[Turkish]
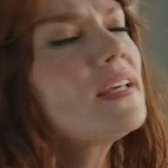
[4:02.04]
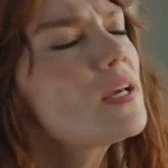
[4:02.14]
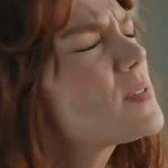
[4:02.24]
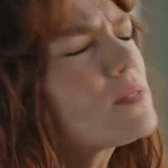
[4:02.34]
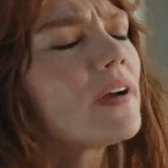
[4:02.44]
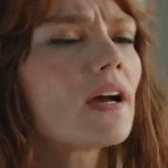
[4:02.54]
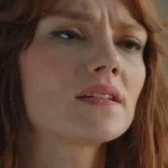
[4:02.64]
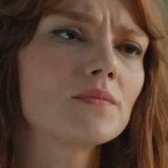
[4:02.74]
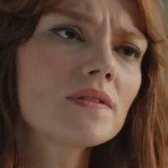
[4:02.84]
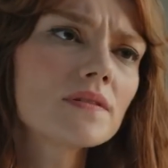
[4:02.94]
Ya bizim
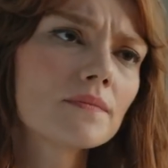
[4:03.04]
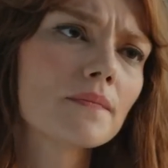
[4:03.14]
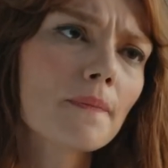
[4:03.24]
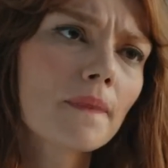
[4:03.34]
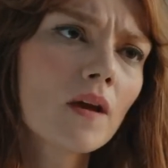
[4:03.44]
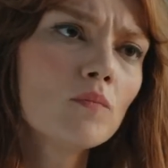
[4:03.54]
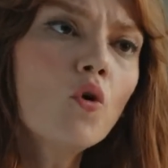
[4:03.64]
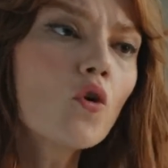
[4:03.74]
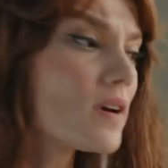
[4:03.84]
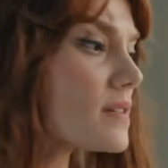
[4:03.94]
hayatımız?
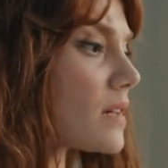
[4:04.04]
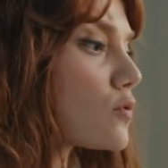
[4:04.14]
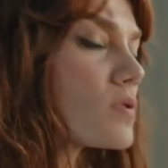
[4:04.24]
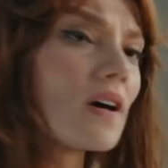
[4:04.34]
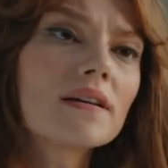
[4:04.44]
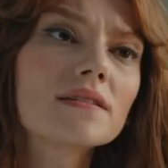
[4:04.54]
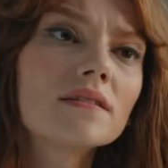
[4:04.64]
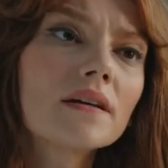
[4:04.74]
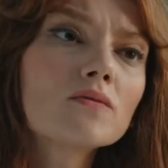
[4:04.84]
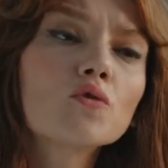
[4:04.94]
Bu organizasyon
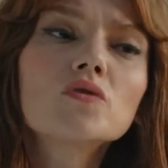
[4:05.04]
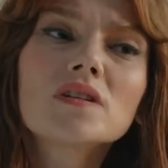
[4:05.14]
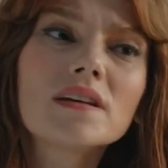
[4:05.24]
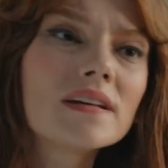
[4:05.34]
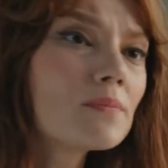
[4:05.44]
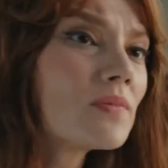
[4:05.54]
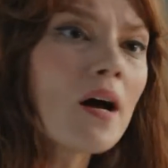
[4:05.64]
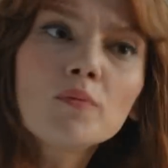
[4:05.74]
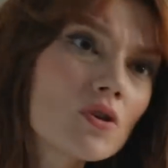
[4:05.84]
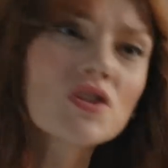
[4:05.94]
sayesinde sosyeteye girip
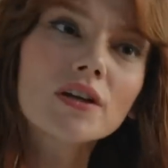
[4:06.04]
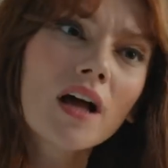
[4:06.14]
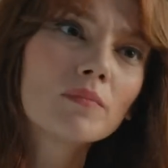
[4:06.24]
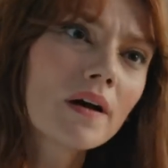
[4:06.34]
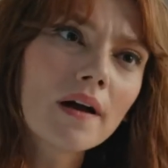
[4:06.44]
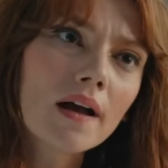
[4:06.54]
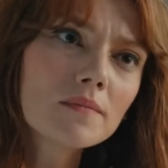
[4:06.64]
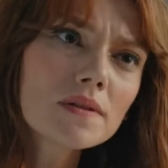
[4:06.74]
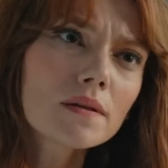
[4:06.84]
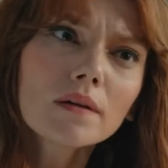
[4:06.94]
daha büyük işler alma
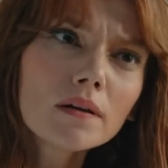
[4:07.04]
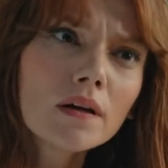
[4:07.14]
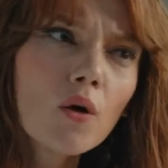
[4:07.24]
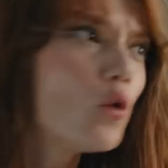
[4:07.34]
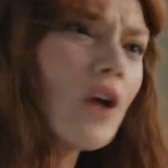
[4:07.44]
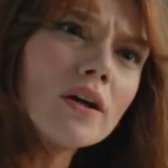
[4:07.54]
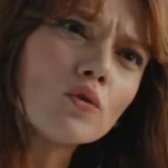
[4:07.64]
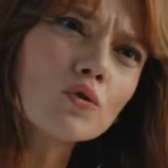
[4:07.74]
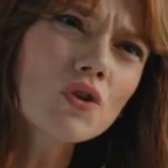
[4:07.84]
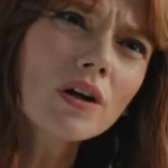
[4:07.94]
hayalimiz. Ha? Onlar ne
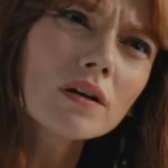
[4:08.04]
olacak?